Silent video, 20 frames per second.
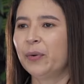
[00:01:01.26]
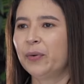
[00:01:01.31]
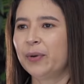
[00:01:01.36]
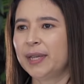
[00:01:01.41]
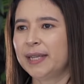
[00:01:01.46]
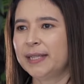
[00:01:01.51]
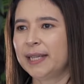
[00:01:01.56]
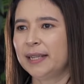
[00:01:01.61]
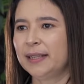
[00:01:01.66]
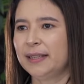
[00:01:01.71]

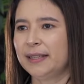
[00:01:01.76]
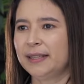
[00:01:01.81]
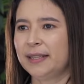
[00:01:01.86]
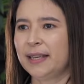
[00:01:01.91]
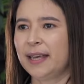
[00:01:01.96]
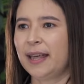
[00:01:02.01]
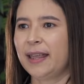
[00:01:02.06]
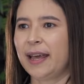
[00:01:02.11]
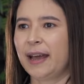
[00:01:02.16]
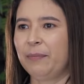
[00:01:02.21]
un
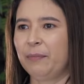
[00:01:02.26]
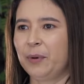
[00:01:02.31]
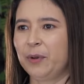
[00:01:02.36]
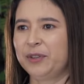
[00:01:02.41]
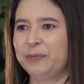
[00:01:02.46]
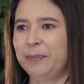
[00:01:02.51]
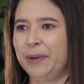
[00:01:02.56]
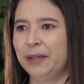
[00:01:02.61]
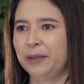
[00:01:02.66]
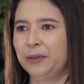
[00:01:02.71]
insecticida de amplio
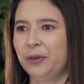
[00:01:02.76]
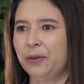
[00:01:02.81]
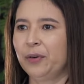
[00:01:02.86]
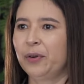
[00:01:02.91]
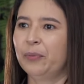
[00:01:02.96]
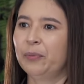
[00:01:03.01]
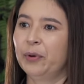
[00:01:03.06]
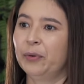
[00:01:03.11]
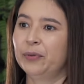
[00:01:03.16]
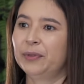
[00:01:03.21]
espectro
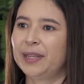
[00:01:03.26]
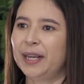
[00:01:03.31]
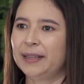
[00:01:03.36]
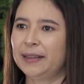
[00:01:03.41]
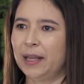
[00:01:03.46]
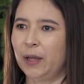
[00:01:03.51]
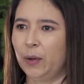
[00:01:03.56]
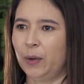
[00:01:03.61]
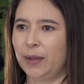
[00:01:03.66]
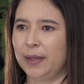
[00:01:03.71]
como un
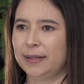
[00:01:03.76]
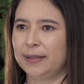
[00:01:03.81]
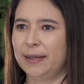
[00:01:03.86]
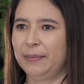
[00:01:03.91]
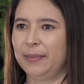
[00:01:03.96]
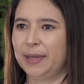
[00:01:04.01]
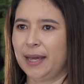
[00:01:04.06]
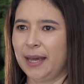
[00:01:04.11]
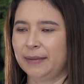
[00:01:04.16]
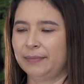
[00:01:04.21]
tratador de
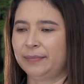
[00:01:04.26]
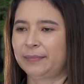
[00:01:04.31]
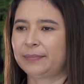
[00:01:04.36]
semilla.